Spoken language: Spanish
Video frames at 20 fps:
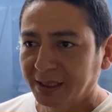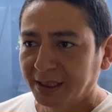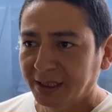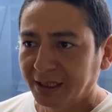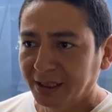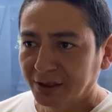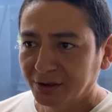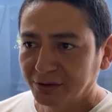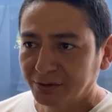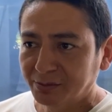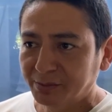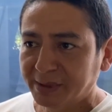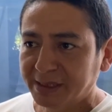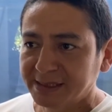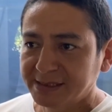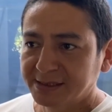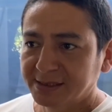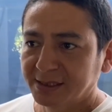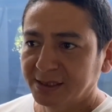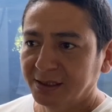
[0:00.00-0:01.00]
Eh, con
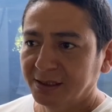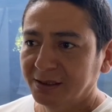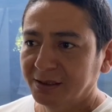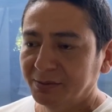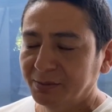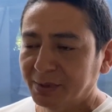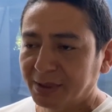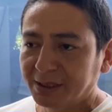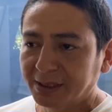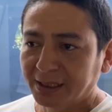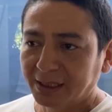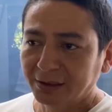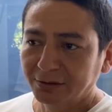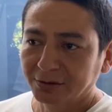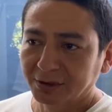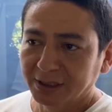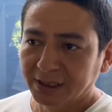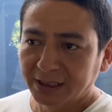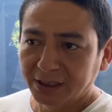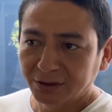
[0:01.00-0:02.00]
base, ¿verdad? A
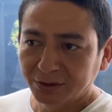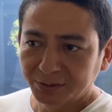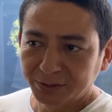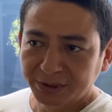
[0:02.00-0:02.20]
lo que la